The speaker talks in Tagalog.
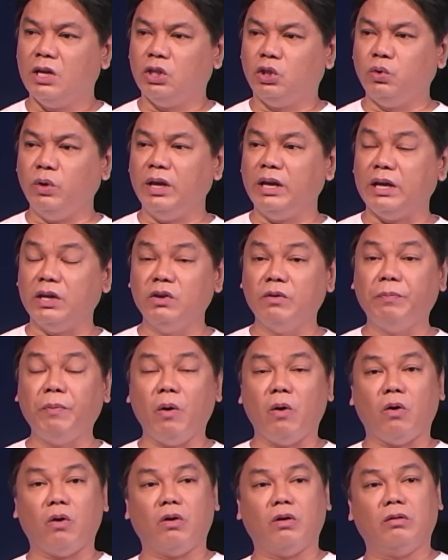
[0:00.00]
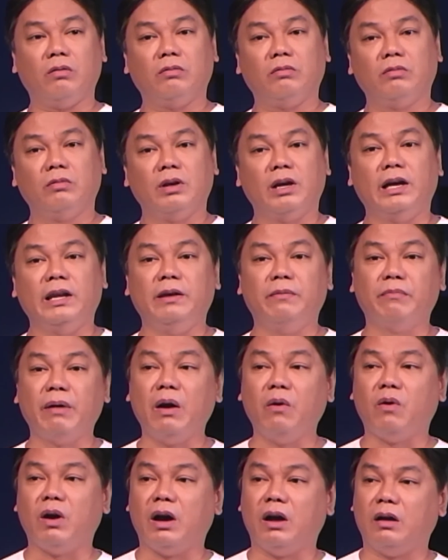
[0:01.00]
Tuwing kayo po,
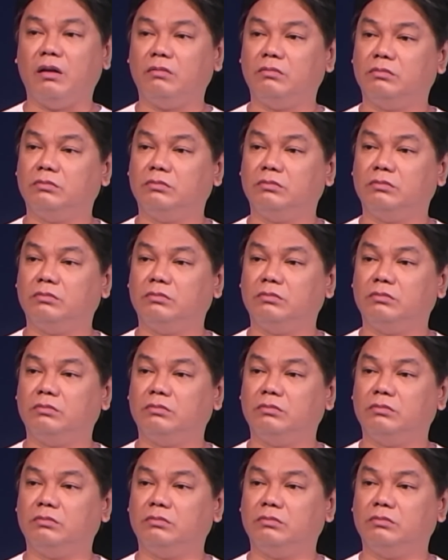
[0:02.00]
halimbawa,